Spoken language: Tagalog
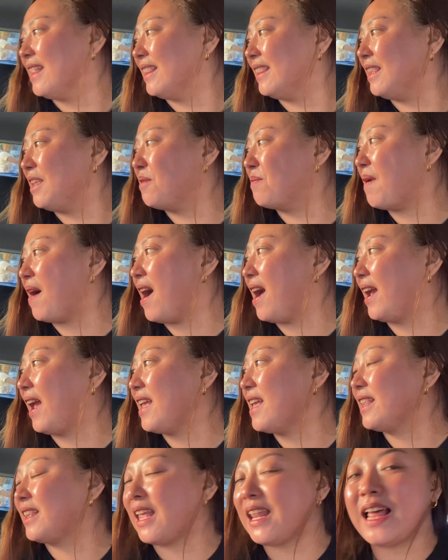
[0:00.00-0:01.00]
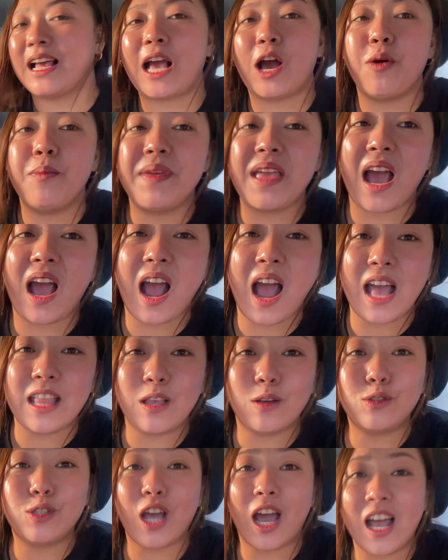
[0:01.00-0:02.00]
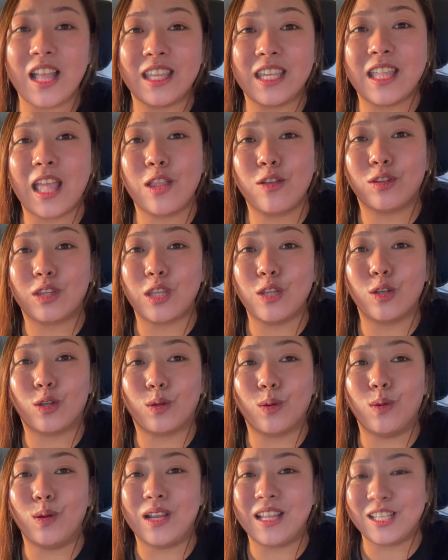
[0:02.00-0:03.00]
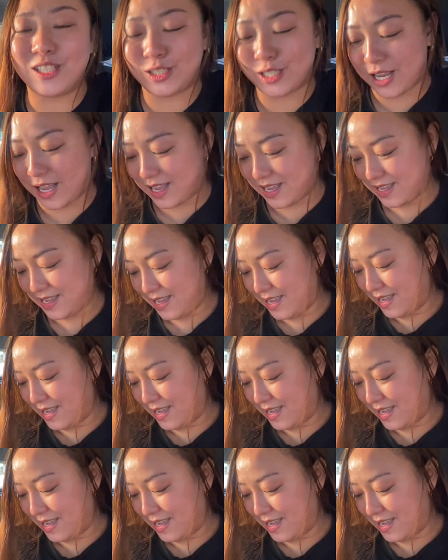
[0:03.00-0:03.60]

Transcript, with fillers: Diba? Ganyan talaga. Umiyak nga daw siya kanina nung pinutuli siya.